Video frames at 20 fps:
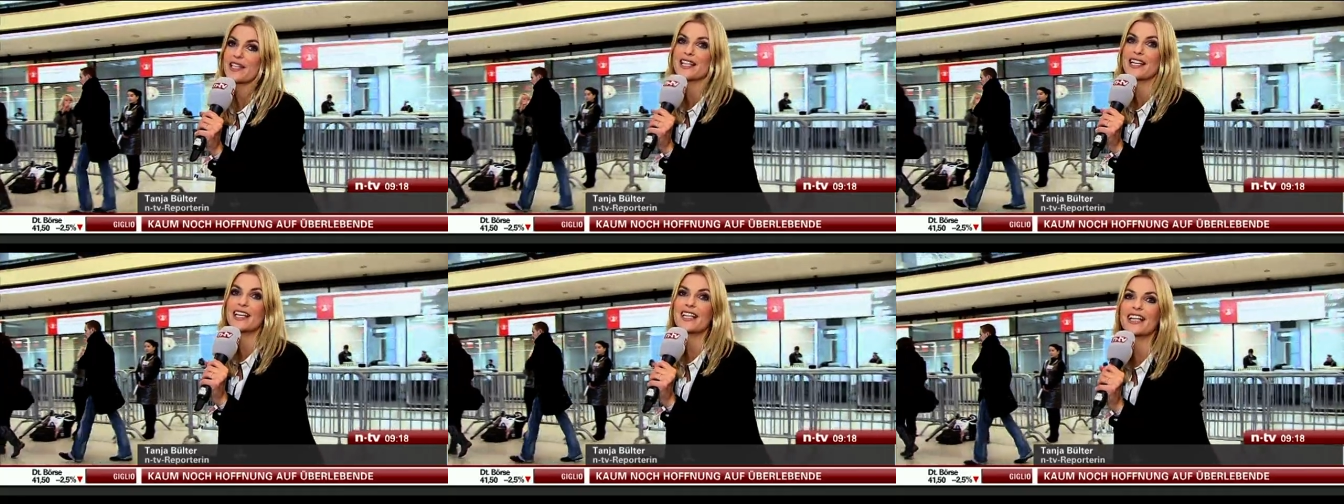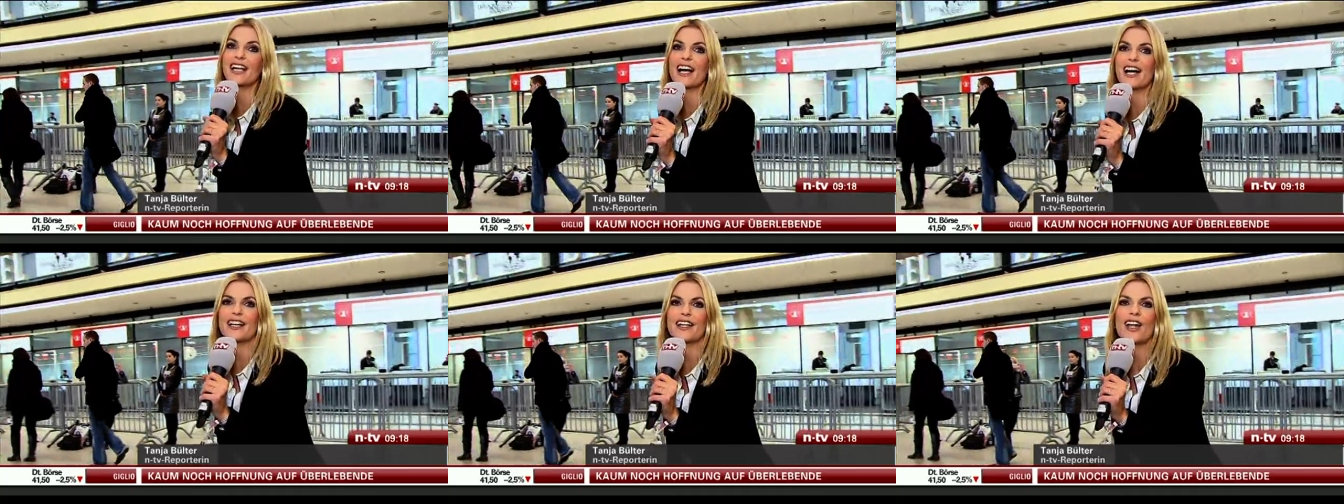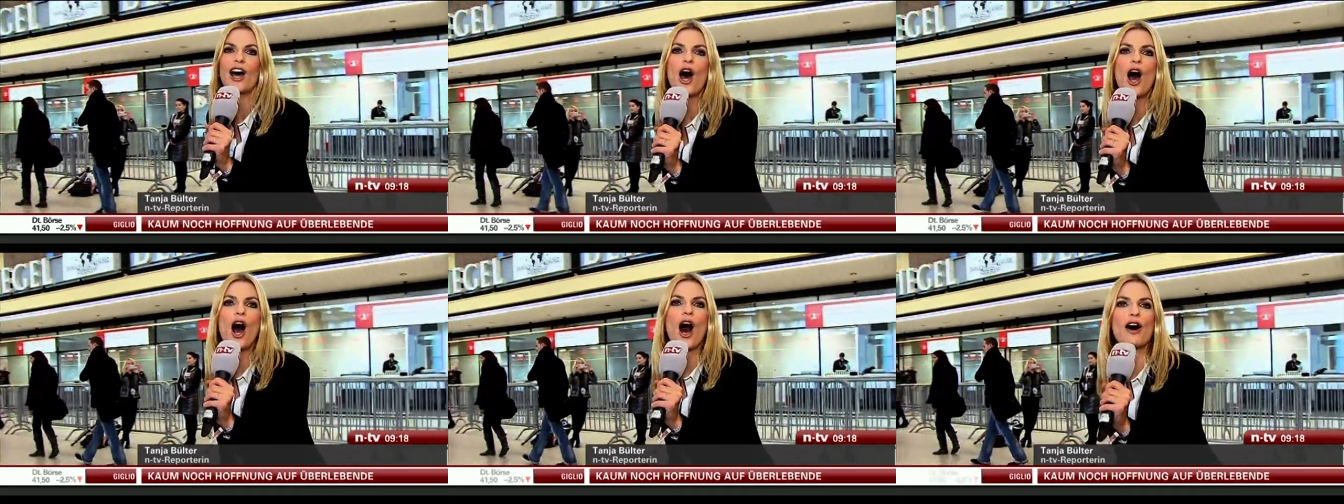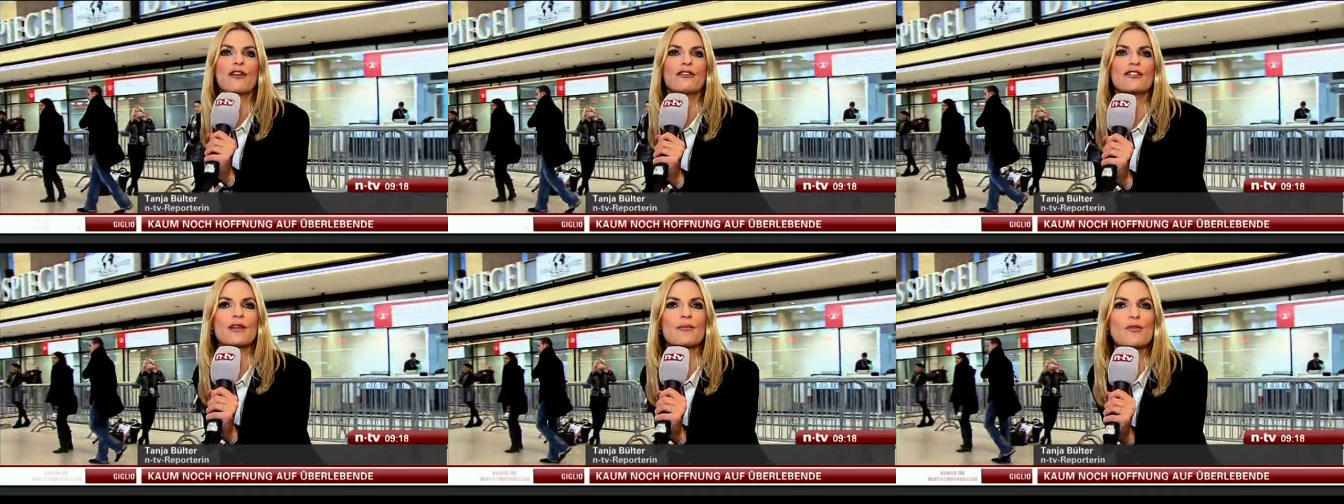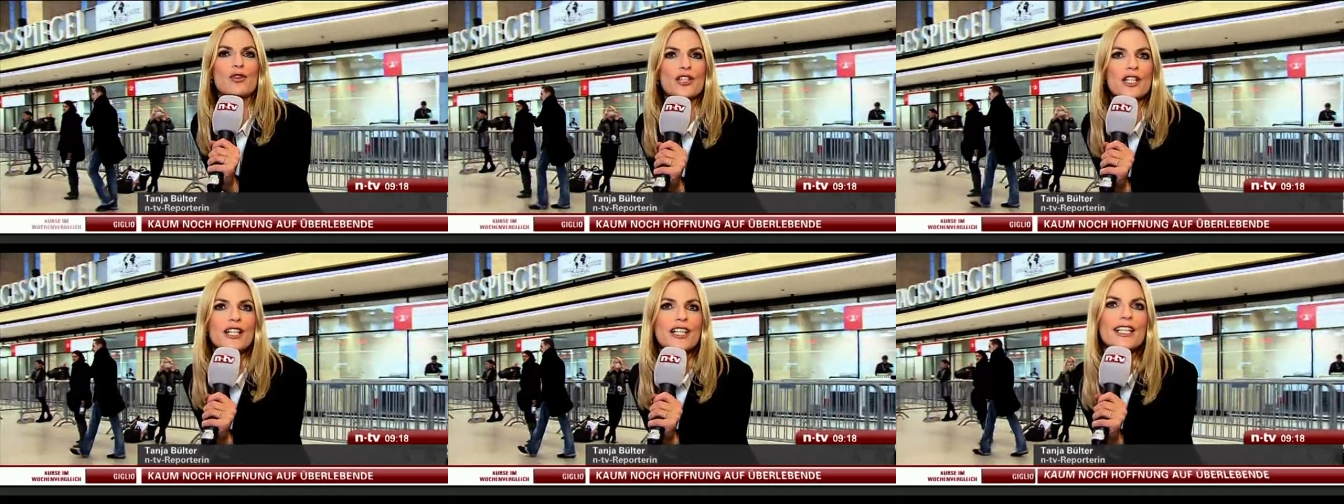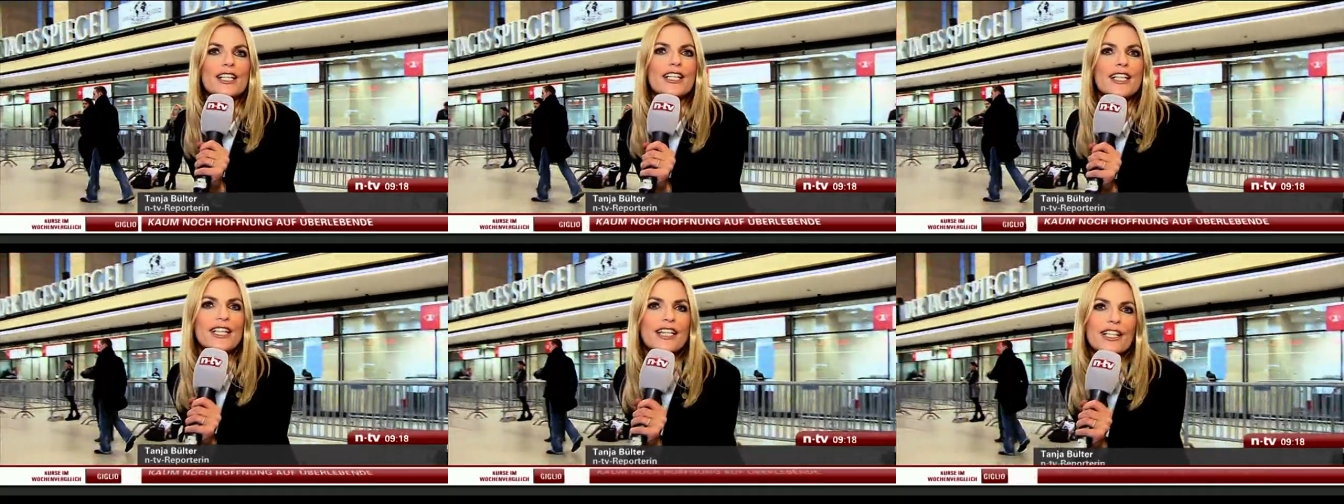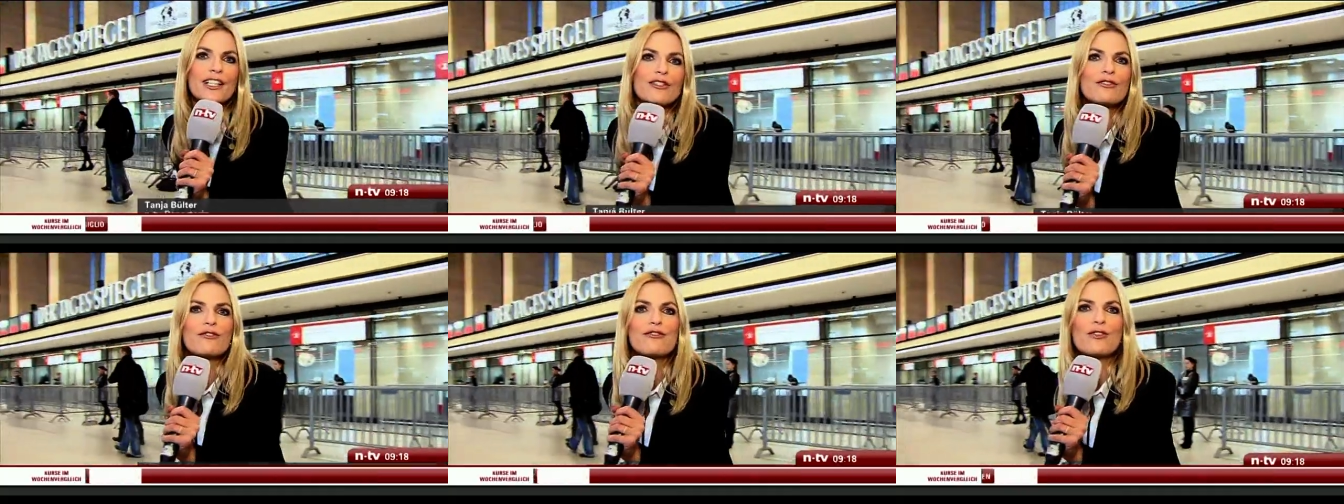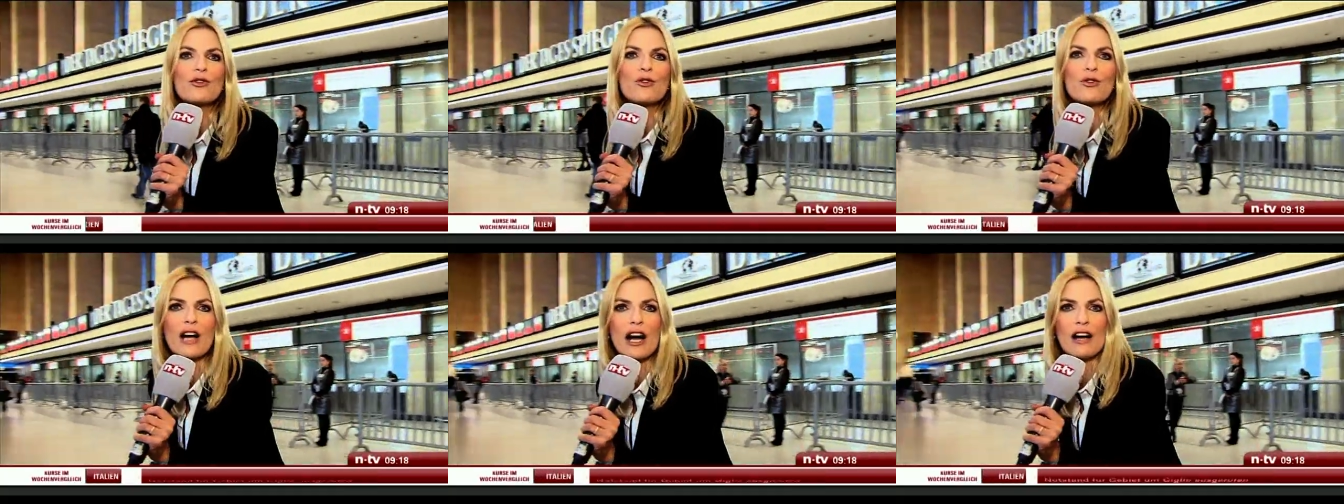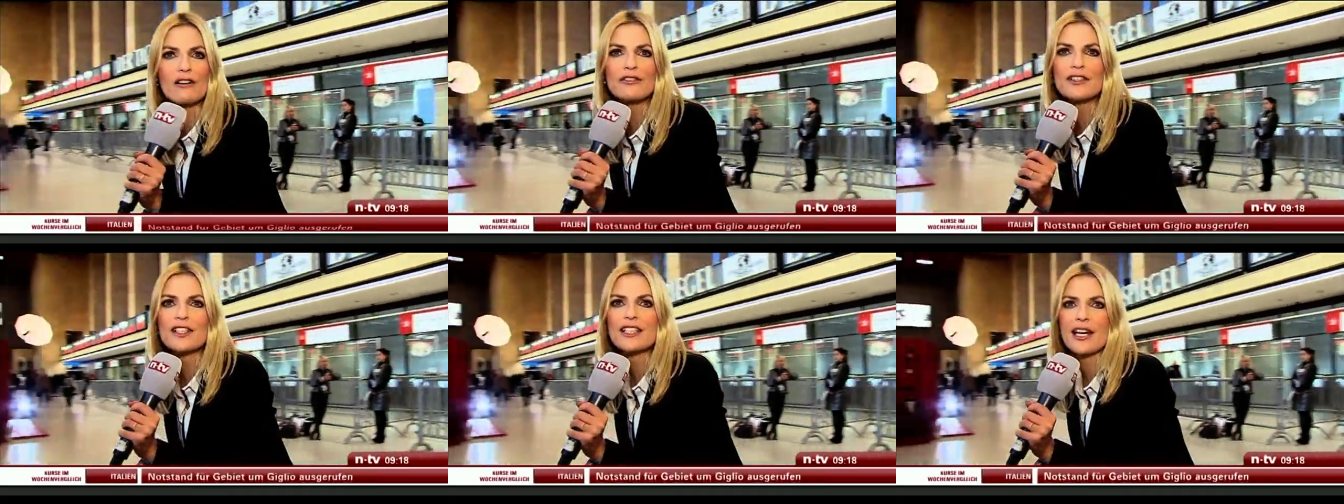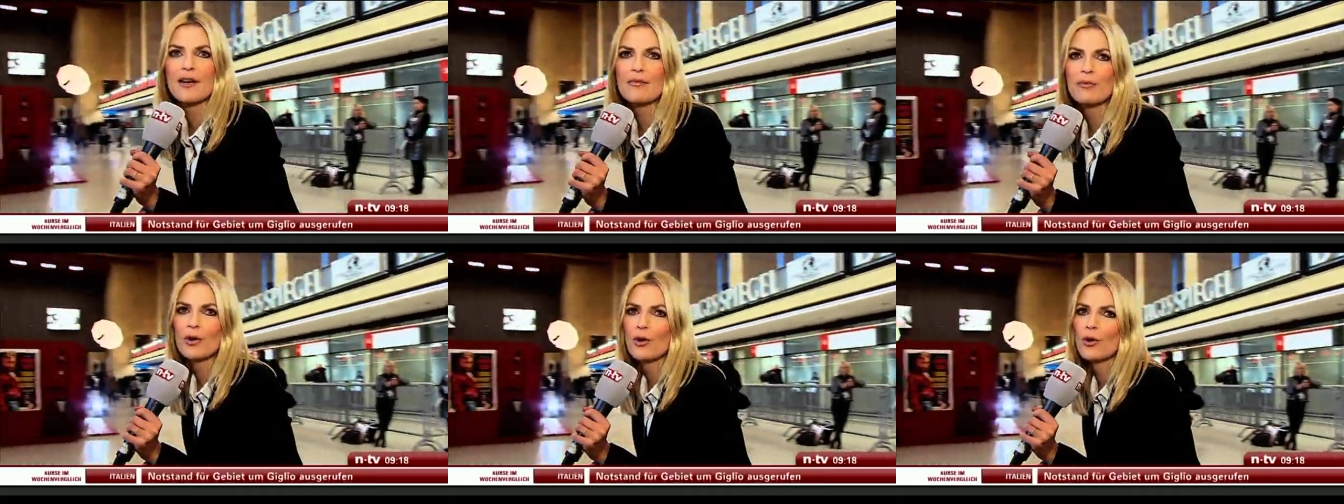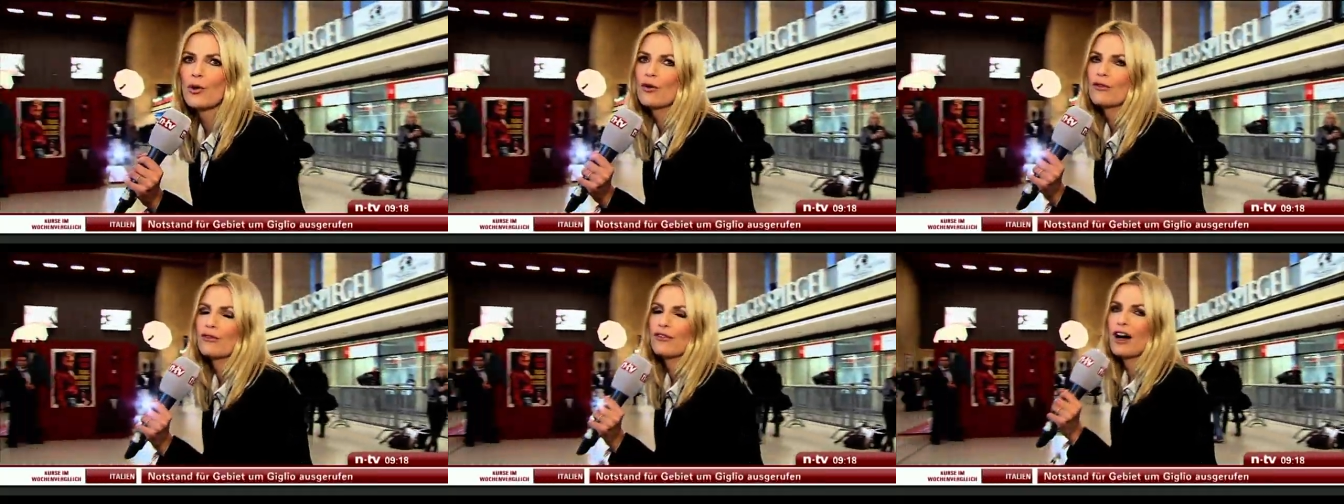sehen kann, auf dem stillgelegten Flughafen Tempelhof.